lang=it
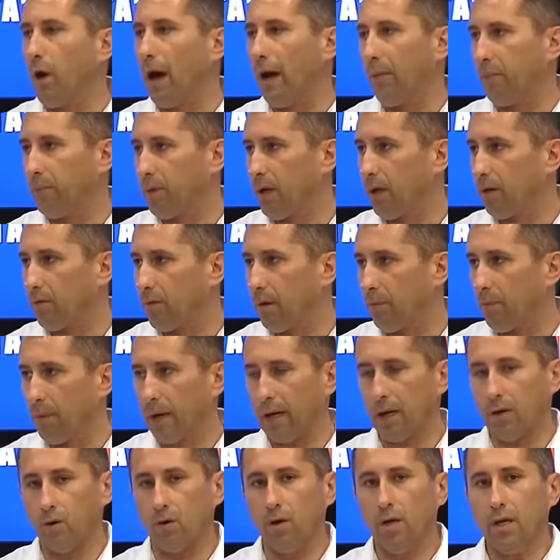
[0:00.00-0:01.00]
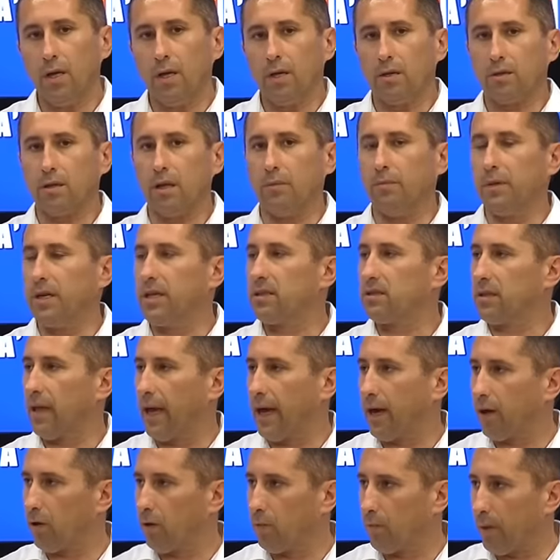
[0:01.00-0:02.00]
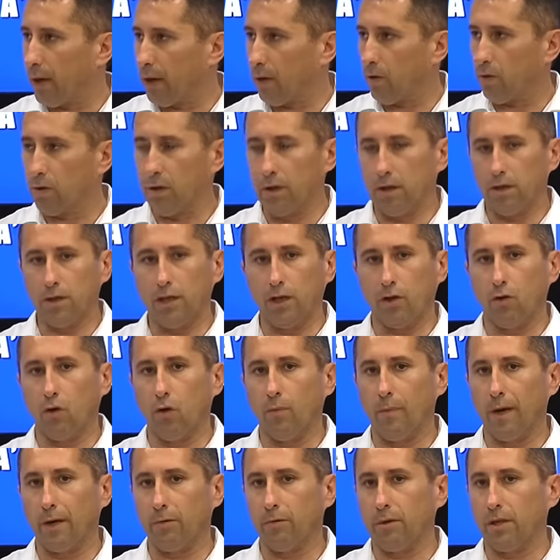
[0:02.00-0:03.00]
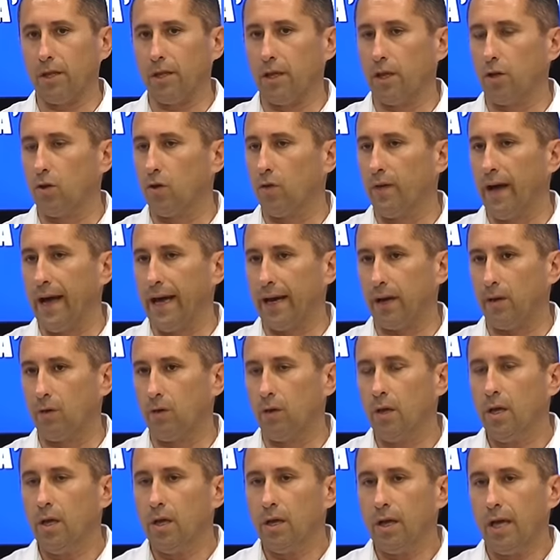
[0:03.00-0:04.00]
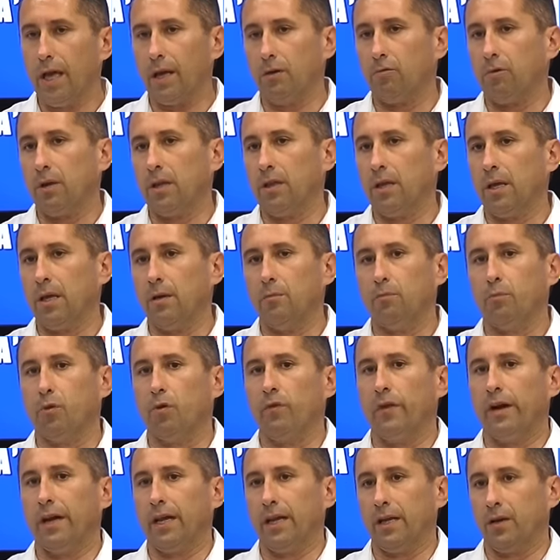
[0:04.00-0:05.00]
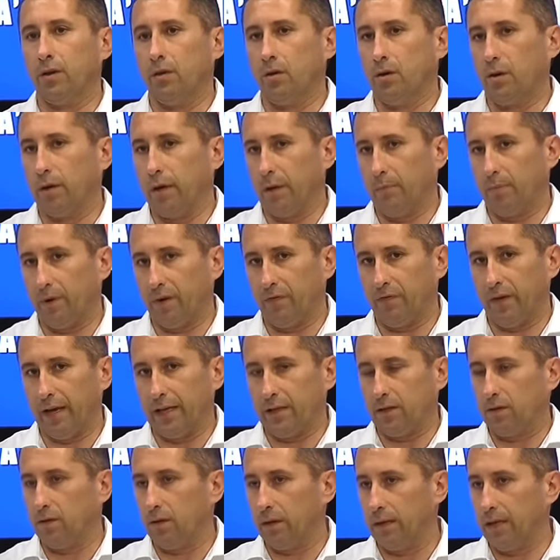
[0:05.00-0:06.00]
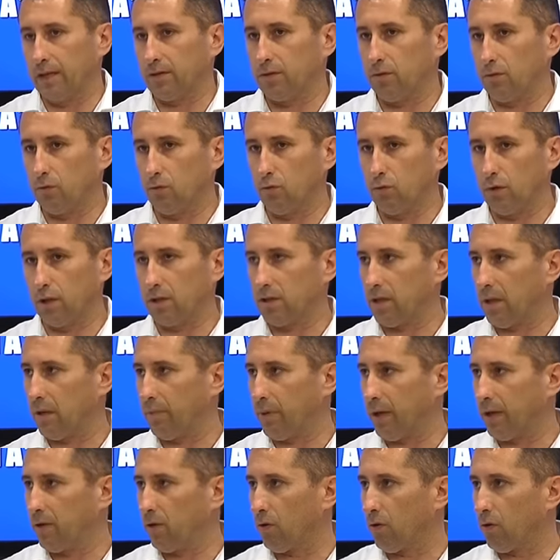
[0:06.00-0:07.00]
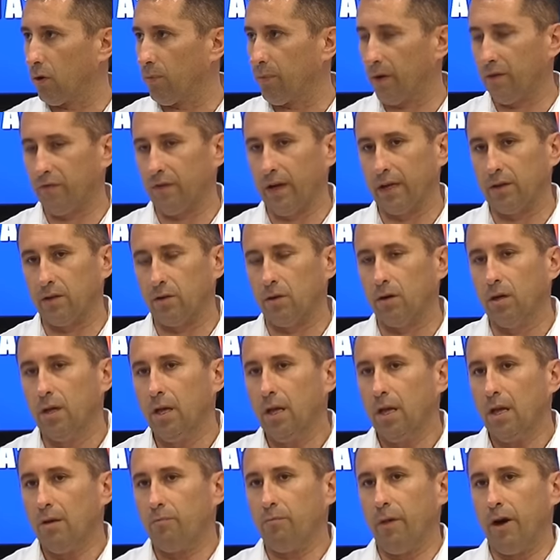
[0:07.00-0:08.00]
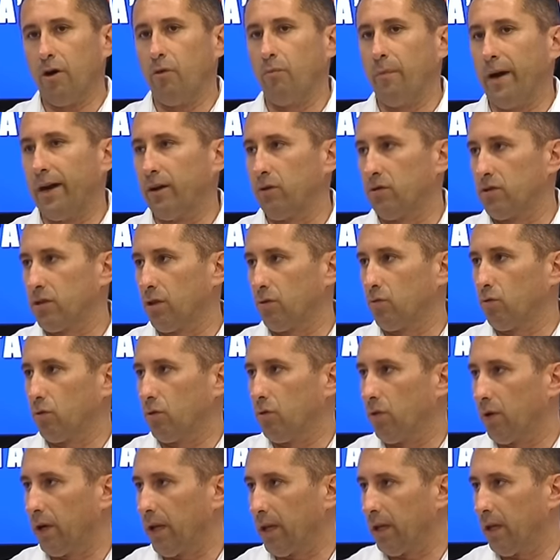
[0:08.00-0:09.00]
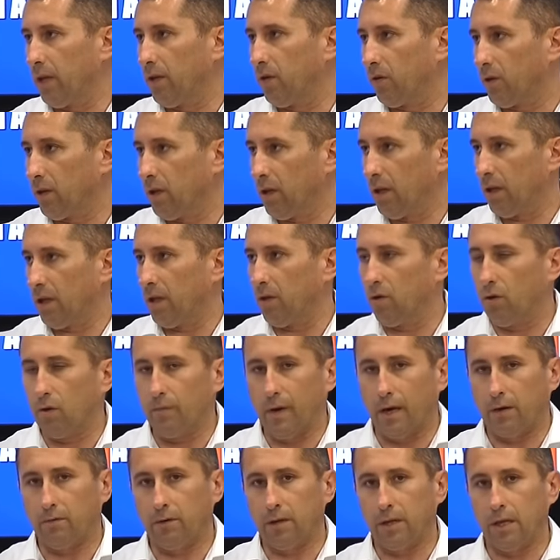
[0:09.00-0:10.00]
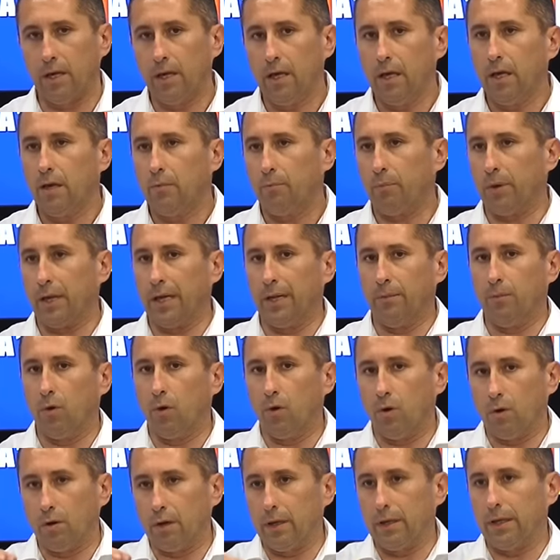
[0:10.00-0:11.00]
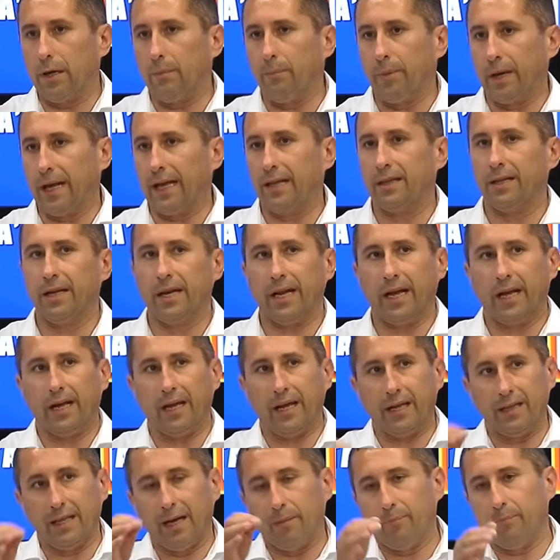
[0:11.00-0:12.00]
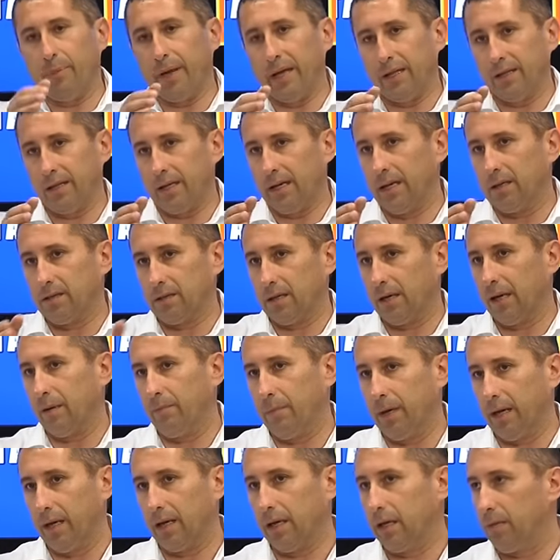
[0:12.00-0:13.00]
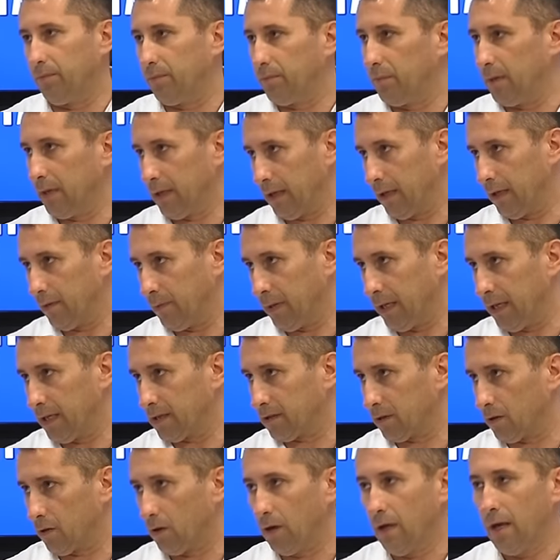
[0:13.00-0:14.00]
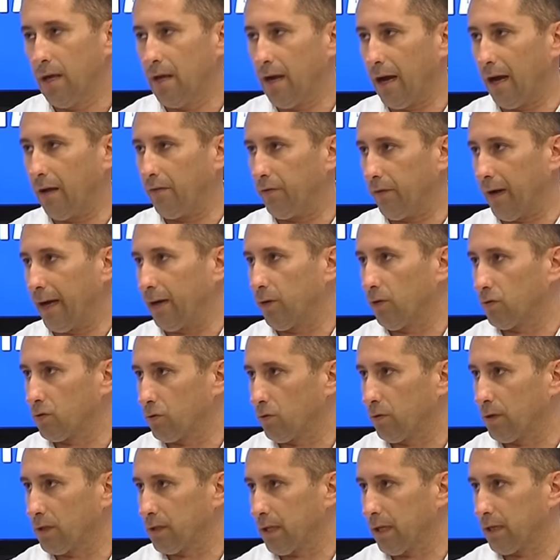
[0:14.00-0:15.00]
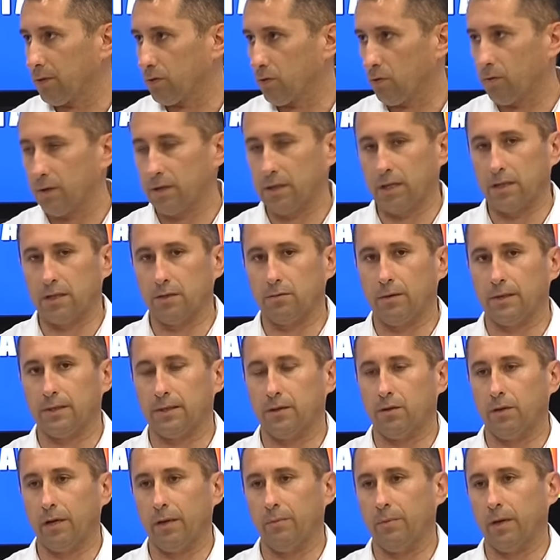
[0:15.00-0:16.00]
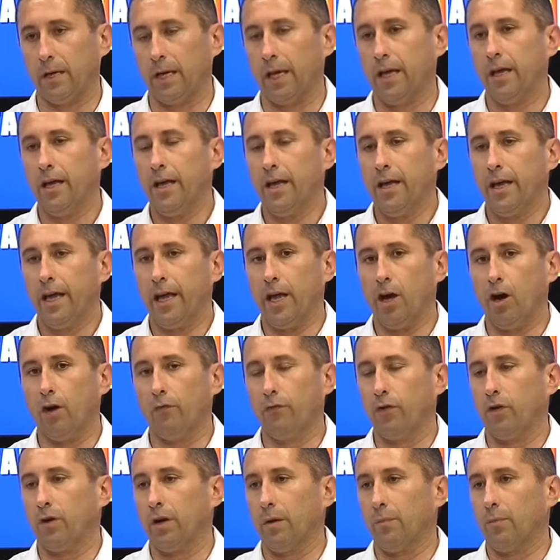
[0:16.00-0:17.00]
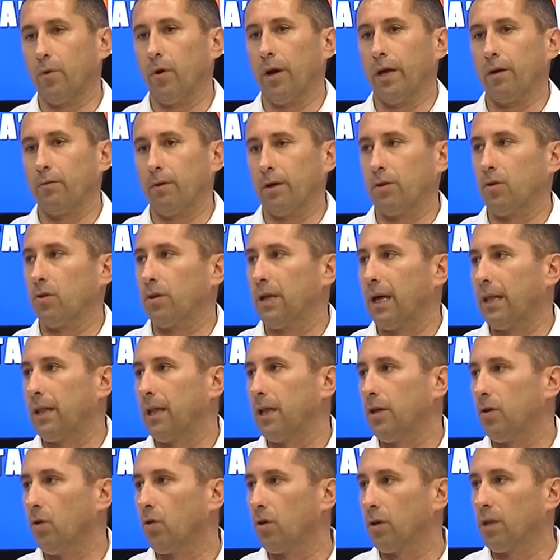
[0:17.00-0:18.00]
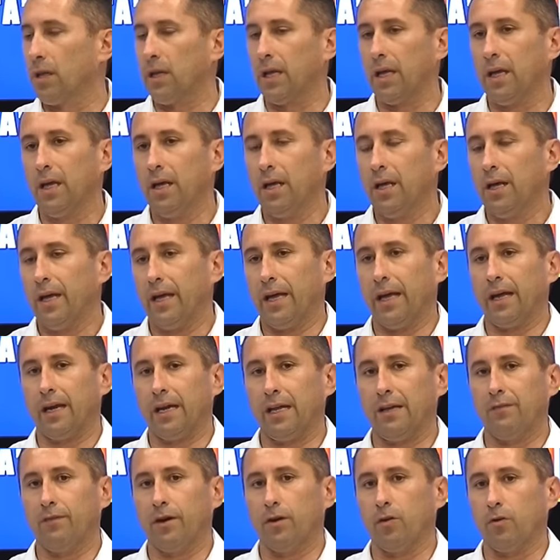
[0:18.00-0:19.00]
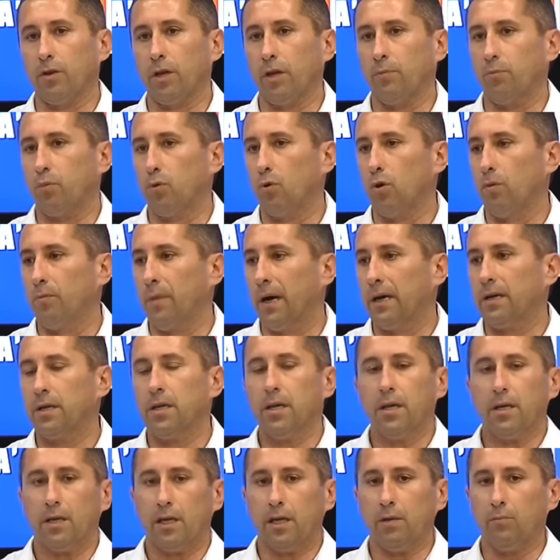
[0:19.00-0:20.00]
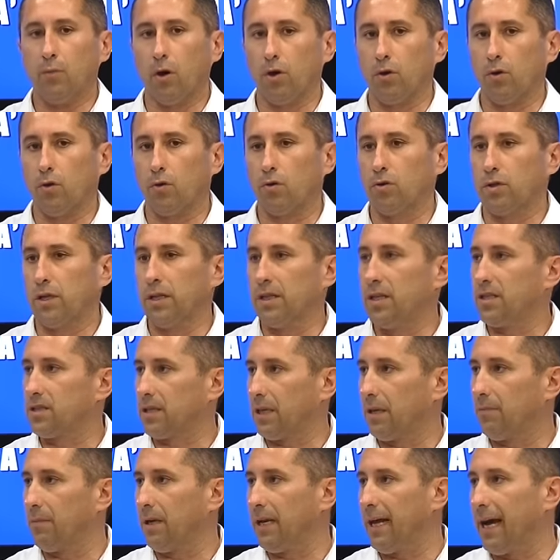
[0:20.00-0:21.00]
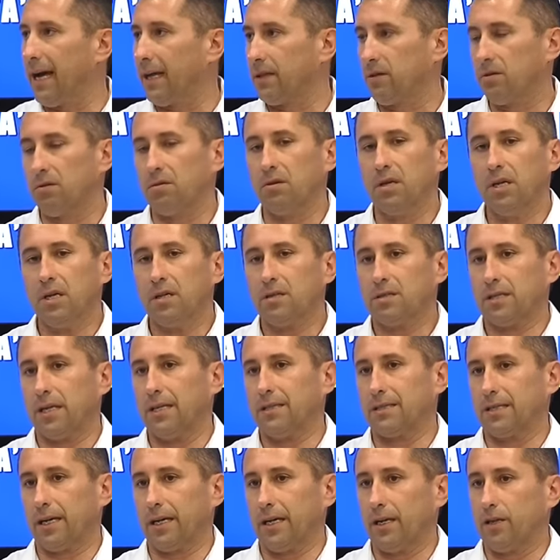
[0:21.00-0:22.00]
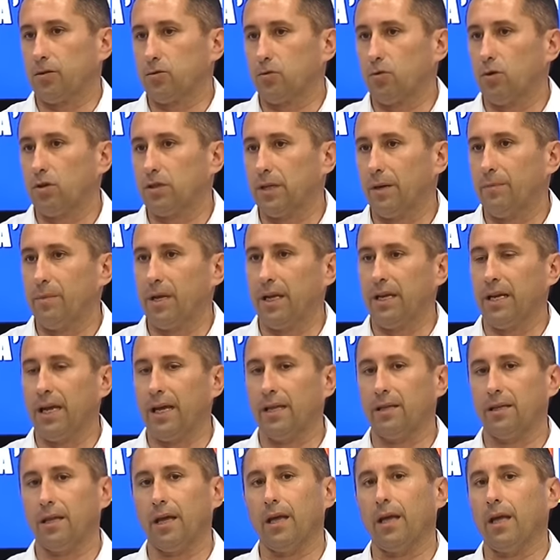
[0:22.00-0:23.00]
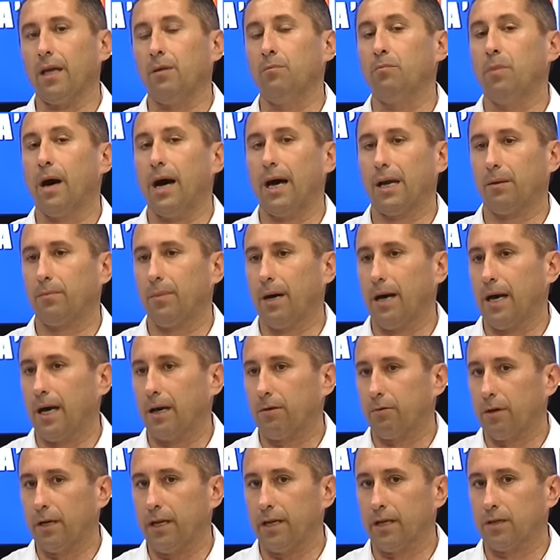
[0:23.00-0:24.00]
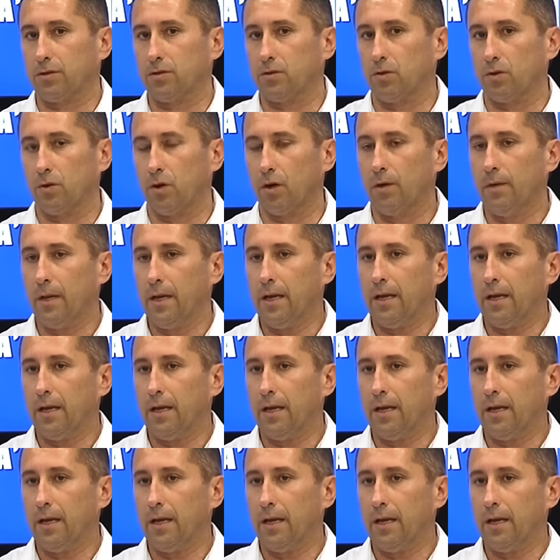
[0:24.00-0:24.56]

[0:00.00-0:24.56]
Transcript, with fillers: ampie, qua parlo del Ministero, parlo di, di Roma, quindi del governo e quindi poverino il prefetto, adesso tutti se la prendono quel prefetto, ma è un mero esecutore degli ordini di Roma, quindi primo da prendere e da appendere sarebbe il, eh, il ministro Alfano su questa, su questa, situazione, perché è ovvio che poi quando dà degli ordini e arrivano dei pullman in modo indiscriminato, senza che nessuno sappia niente, in barba a quelli che sono